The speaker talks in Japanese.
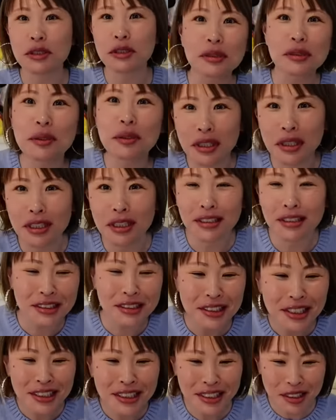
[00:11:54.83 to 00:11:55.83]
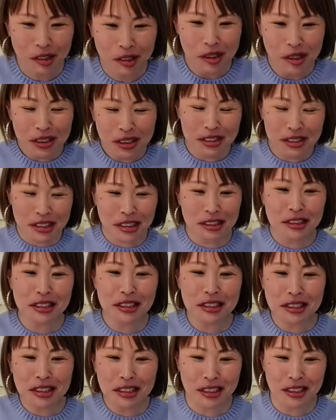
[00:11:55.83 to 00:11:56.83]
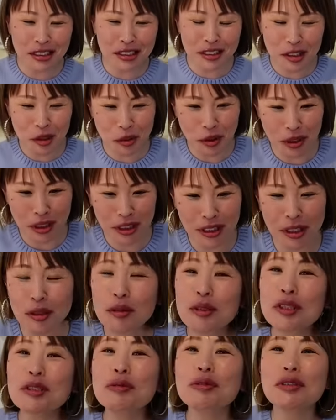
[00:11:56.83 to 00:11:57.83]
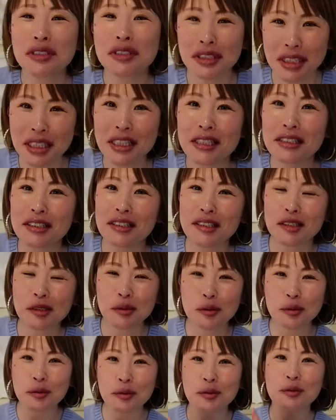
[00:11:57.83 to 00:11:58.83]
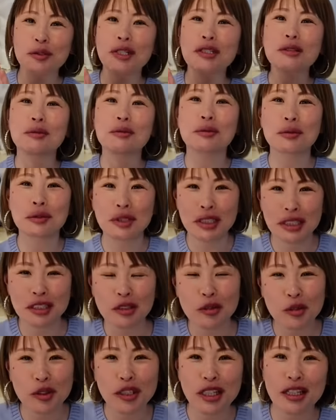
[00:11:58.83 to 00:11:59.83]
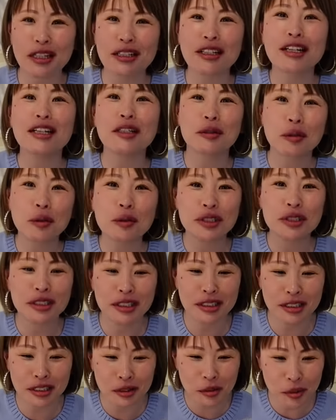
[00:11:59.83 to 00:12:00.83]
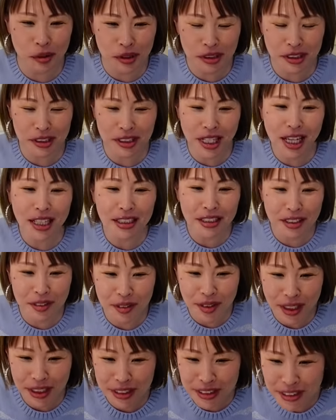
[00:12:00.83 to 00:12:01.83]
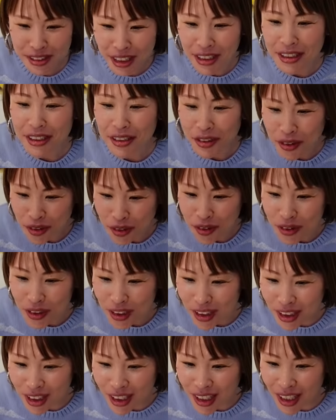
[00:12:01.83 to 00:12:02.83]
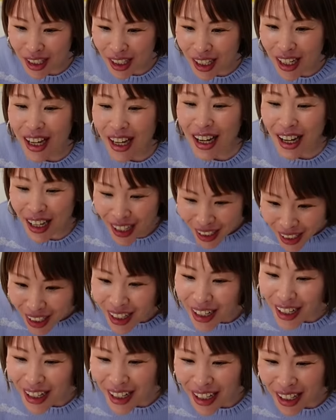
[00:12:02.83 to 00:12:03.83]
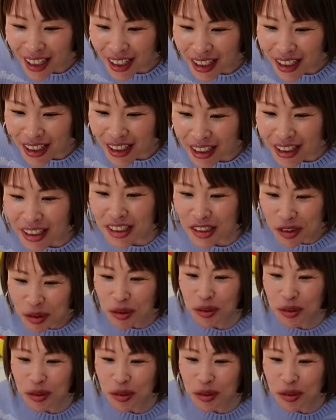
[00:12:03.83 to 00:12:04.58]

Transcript: れるから、だから全然なんかなんていうかな、楽しみにね、なんかそのこの後のあの展開をしててほしいなっていう感じなんです。うん。そう